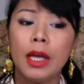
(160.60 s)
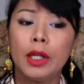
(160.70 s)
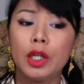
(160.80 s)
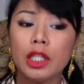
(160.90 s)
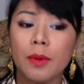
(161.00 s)

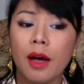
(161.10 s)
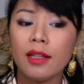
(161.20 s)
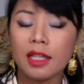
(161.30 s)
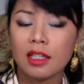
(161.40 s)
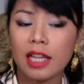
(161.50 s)
โดยเฉพาะ
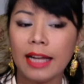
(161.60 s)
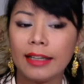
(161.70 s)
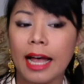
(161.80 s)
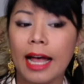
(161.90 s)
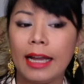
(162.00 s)
สัญชาติ
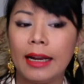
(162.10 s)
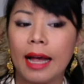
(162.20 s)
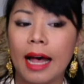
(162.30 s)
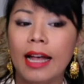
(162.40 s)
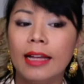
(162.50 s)
ไทยนะ
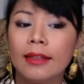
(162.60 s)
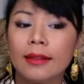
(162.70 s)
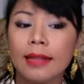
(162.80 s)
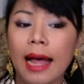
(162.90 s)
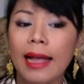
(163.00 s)
คะ
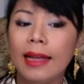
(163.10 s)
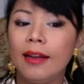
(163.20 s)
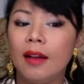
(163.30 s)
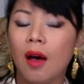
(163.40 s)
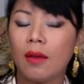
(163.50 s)
ไต
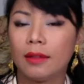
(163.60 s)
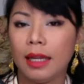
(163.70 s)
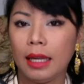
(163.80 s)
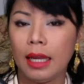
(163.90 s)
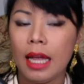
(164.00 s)
ลอง
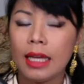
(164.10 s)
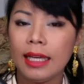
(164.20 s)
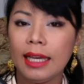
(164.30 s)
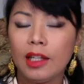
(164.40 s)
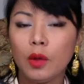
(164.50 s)
เด
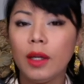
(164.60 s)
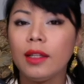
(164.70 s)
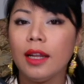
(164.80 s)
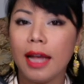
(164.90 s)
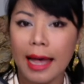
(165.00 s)
เขียนด้วย
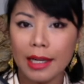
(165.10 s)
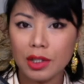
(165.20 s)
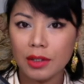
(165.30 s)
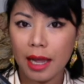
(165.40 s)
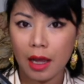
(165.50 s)
เตอช
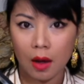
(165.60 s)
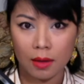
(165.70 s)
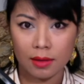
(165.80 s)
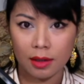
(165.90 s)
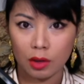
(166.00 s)
แต่ออ
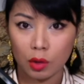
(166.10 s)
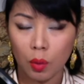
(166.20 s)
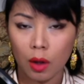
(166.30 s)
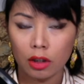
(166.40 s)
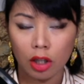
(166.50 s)
กเสียง
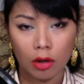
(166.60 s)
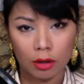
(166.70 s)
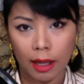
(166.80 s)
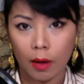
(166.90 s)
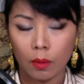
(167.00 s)
ตัวต่อ
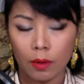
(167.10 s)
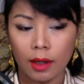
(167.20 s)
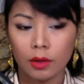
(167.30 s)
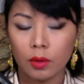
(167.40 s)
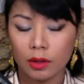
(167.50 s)
เต่านะ
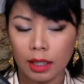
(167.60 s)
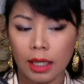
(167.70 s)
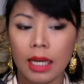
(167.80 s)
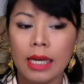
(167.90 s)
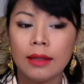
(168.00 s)
คะ ตัวเต
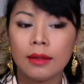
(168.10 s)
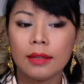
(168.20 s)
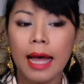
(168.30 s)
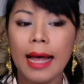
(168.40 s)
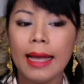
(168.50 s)

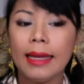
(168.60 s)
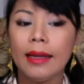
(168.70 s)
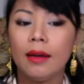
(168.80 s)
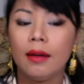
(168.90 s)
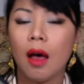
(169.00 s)
ไต
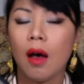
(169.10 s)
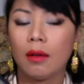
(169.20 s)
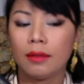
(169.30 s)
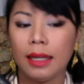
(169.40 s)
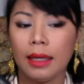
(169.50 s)
ลอง
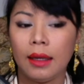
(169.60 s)
เด